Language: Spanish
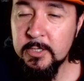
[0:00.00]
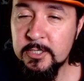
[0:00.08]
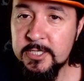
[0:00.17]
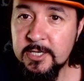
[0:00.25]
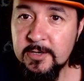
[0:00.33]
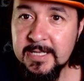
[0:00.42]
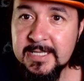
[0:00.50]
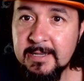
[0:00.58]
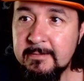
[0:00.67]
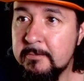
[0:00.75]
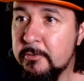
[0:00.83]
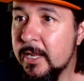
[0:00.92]
Bueno chicos,
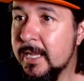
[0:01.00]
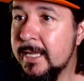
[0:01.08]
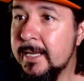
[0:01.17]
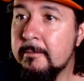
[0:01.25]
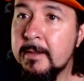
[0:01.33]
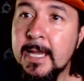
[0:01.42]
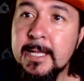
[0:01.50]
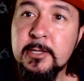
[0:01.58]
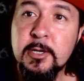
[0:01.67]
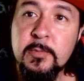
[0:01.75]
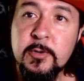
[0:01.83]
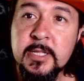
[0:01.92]
estaba por aquí
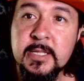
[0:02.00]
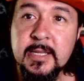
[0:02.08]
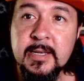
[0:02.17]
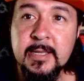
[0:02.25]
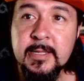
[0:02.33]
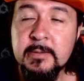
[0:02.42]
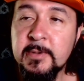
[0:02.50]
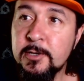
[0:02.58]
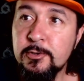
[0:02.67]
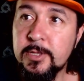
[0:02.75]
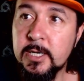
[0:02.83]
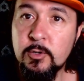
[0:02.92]
navegando por internet y me he
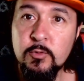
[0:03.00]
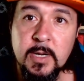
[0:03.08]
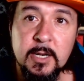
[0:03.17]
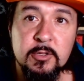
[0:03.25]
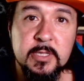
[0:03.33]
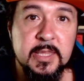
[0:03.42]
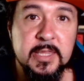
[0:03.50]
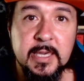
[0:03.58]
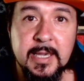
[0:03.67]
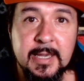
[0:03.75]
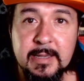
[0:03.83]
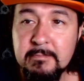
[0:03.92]
encontrado con una
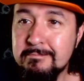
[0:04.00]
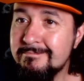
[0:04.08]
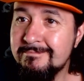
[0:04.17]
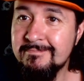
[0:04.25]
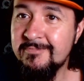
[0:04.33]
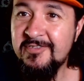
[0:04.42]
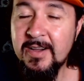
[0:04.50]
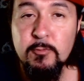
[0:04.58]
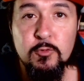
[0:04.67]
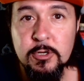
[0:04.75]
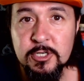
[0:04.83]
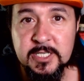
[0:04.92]
noticia mm,
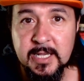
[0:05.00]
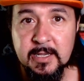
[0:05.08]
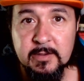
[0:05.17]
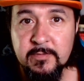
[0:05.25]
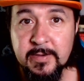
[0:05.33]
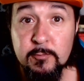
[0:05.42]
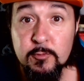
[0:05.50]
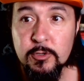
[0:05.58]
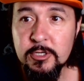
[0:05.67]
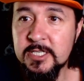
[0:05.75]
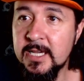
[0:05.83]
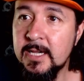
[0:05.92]
fabulosa,
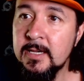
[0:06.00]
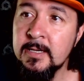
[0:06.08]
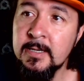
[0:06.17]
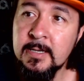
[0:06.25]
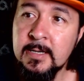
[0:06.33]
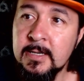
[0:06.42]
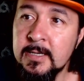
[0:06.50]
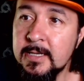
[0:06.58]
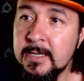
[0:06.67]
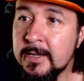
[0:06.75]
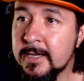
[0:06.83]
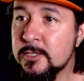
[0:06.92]
fabulosa.
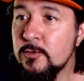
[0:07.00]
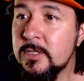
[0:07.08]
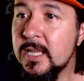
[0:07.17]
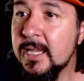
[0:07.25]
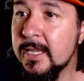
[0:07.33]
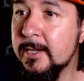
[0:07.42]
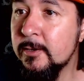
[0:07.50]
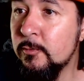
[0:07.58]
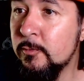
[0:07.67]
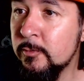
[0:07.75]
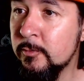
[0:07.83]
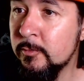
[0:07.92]
Y resulta que es que
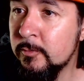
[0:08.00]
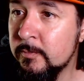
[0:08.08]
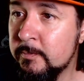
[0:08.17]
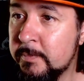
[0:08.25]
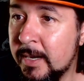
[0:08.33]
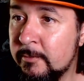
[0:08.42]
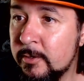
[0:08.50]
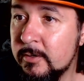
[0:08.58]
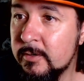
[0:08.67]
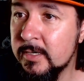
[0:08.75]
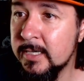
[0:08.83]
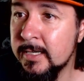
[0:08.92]
un,
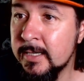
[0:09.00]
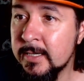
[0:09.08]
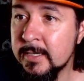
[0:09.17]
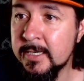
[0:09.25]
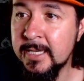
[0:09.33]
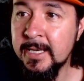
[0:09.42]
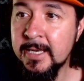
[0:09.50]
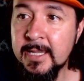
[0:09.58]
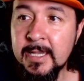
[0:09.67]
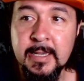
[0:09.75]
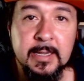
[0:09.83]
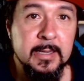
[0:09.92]
pavo eh, quiere
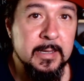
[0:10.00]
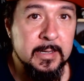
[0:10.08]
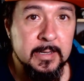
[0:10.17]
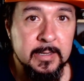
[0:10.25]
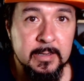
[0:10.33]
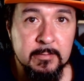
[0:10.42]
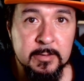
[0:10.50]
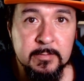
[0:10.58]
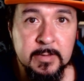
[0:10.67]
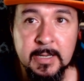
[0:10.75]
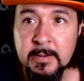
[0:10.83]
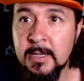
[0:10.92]
que... Bueno,
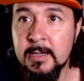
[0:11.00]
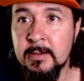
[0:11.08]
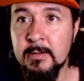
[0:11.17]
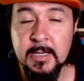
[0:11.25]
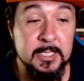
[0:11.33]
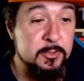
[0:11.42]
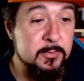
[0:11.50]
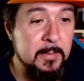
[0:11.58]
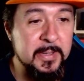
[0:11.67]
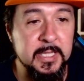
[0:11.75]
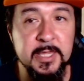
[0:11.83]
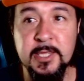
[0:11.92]
una, ha hecho una
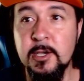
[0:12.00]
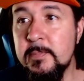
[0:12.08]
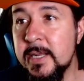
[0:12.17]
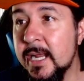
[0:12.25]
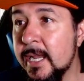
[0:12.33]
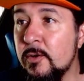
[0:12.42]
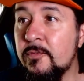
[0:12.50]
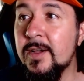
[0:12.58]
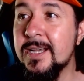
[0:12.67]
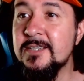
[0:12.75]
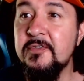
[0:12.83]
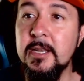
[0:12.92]
petición para que los
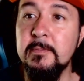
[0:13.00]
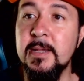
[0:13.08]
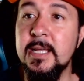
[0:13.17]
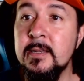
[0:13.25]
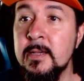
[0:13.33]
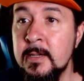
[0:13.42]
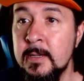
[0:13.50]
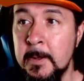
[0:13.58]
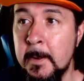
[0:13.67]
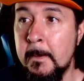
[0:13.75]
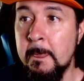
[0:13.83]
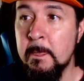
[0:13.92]
fans firmen,
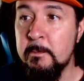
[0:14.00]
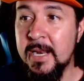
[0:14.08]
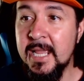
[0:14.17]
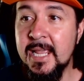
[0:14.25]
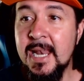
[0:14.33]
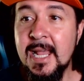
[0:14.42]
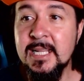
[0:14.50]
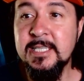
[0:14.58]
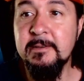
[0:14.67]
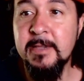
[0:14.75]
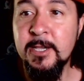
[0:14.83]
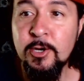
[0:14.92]
para que la
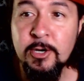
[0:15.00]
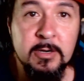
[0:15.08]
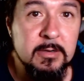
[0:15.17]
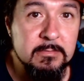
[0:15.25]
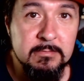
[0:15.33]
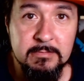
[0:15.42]
HBO